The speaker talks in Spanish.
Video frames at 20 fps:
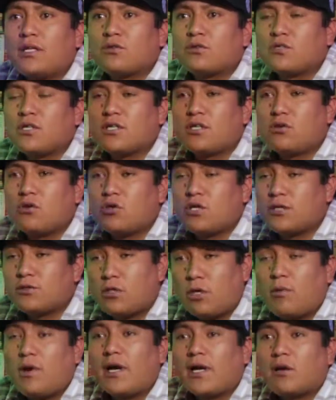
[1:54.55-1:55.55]
entonces le dijo que
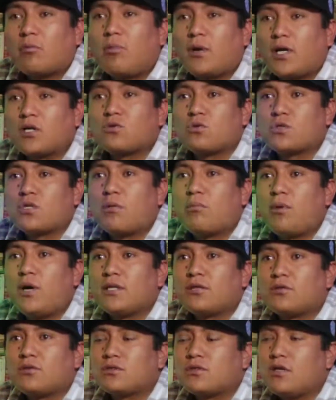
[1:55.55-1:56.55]
trabaje para sus
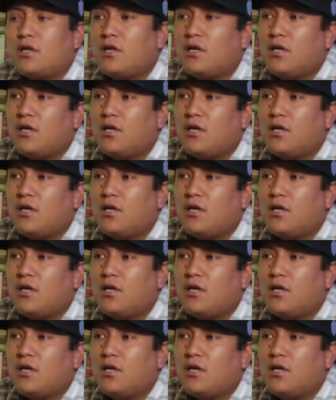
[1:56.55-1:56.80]
zapatos.